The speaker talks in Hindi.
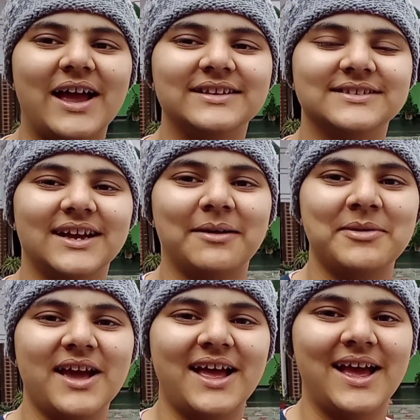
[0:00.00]
गाइज
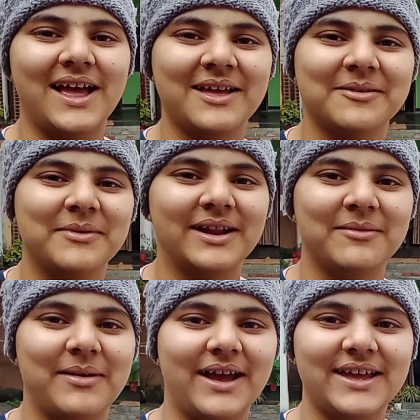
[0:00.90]
अभी आया है
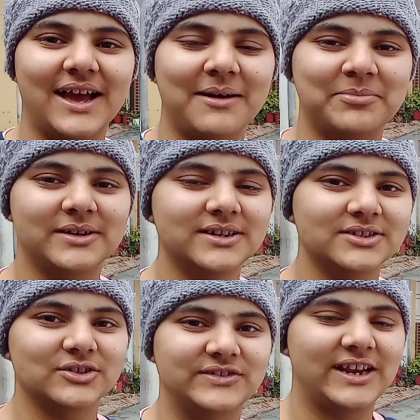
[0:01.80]
हमारा भाई यहाँ पर
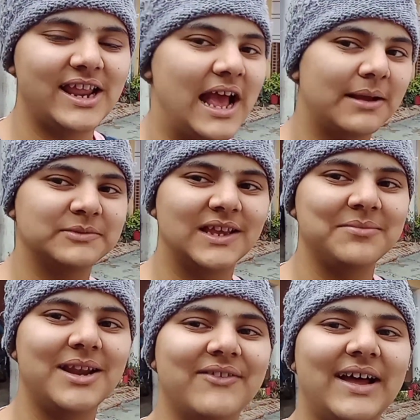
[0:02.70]
तो चलिए आपसे
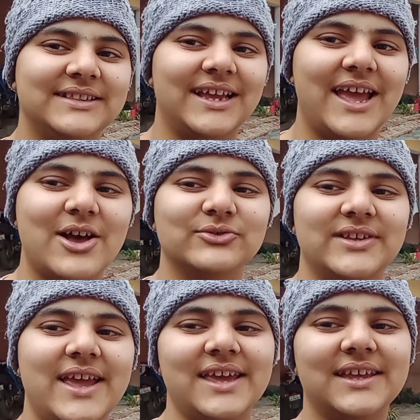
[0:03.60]
मिलवाते हैं
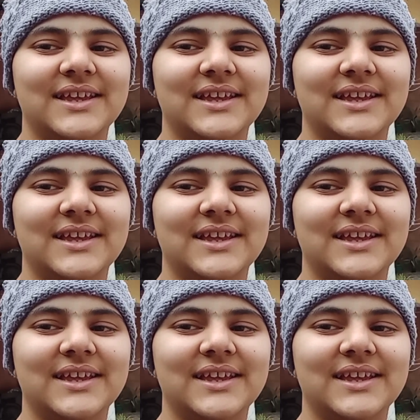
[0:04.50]
उसे